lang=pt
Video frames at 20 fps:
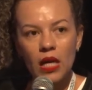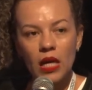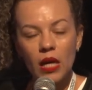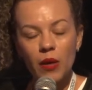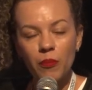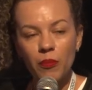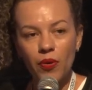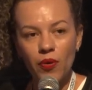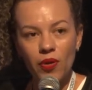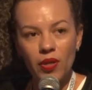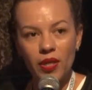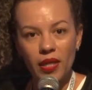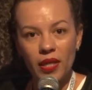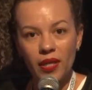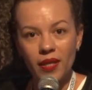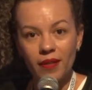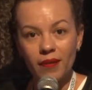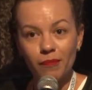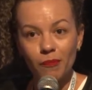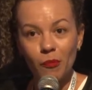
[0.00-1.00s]

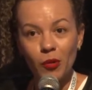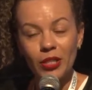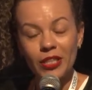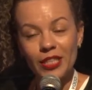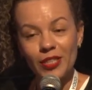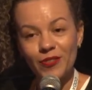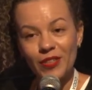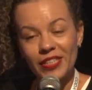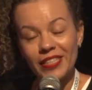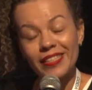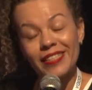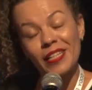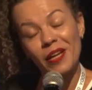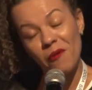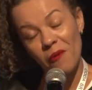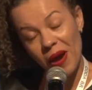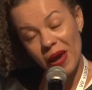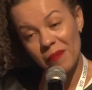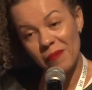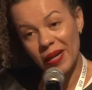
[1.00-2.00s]
porque muitas vezes não
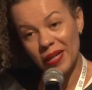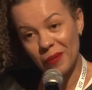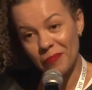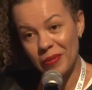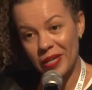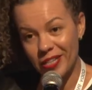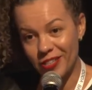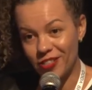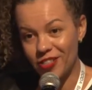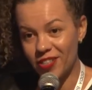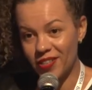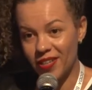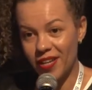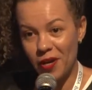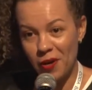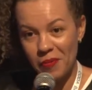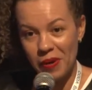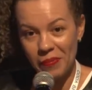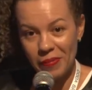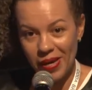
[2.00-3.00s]
é bala perdida, é
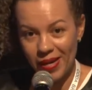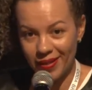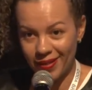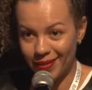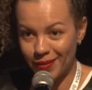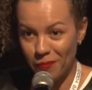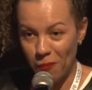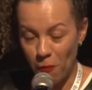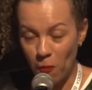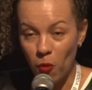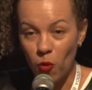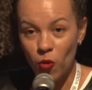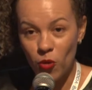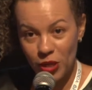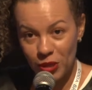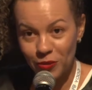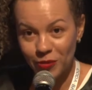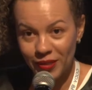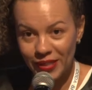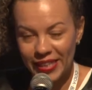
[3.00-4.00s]
uma bala
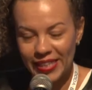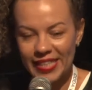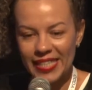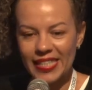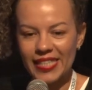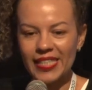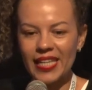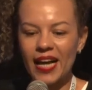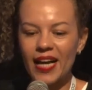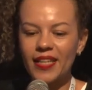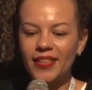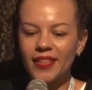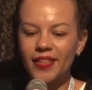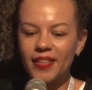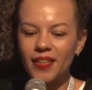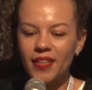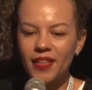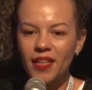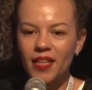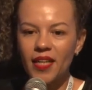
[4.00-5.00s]
muito endereçada.
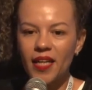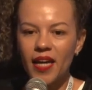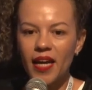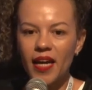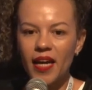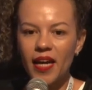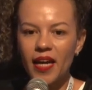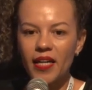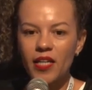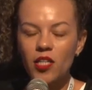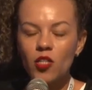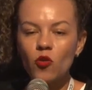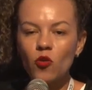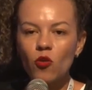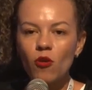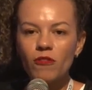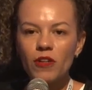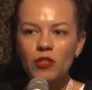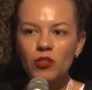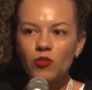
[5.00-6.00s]
É, e o
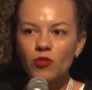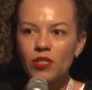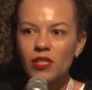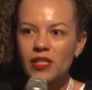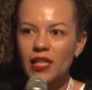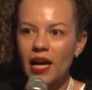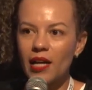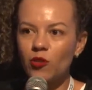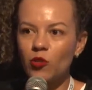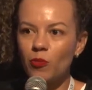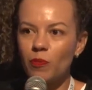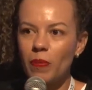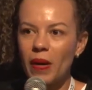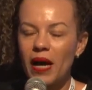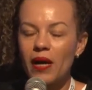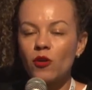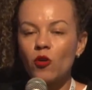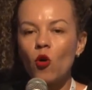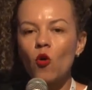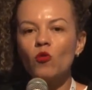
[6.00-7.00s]
governo do estado
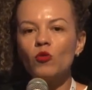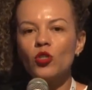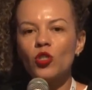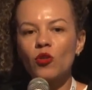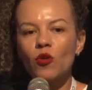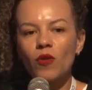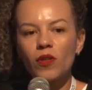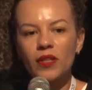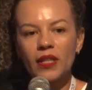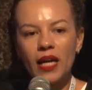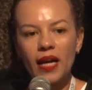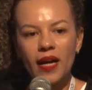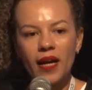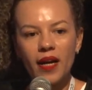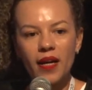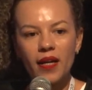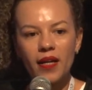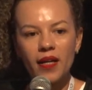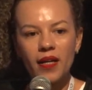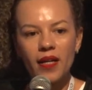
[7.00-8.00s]
parou de
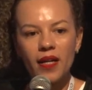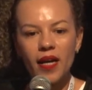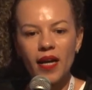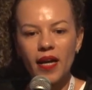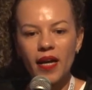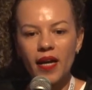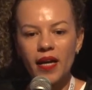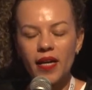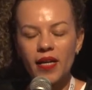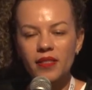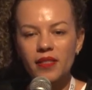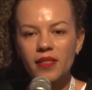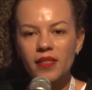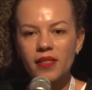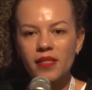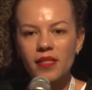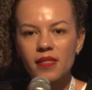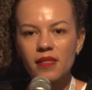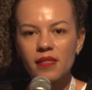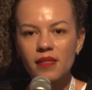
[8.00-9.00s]
contar é, esses
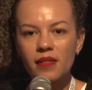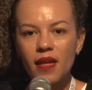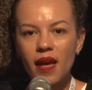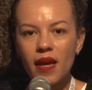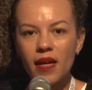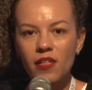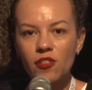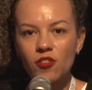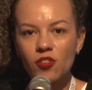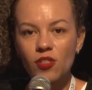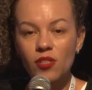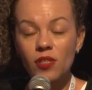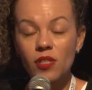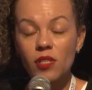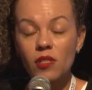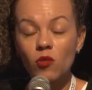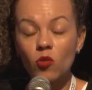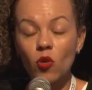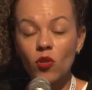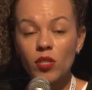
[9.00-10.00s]
incidentes
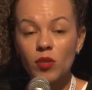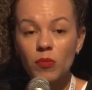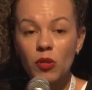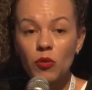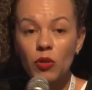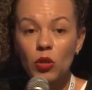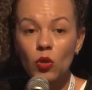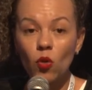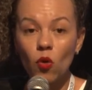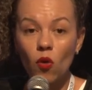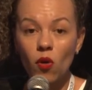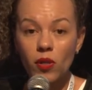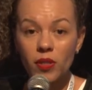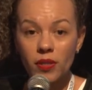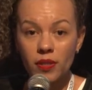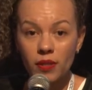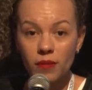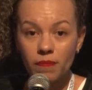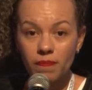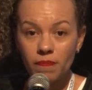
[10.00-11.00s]
em
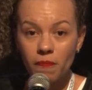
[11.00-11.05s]
2012.